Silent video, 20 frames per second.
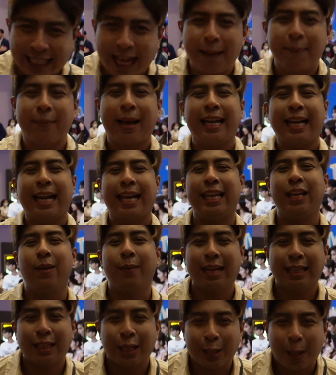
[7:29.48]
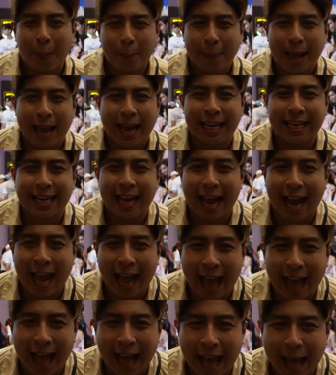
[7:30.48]
ดตามกันในอีเวนต์ต่อๆไปนะ
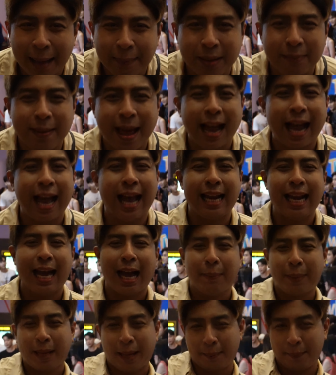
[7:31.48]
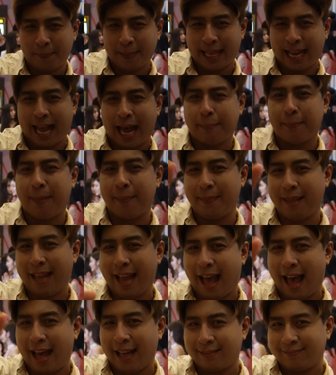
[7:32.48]
คะบ๊ายบายค่ะลาไปกับบรรยากาศแบบนี้
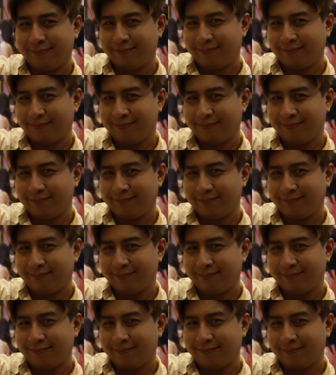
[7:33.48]
ค่ะ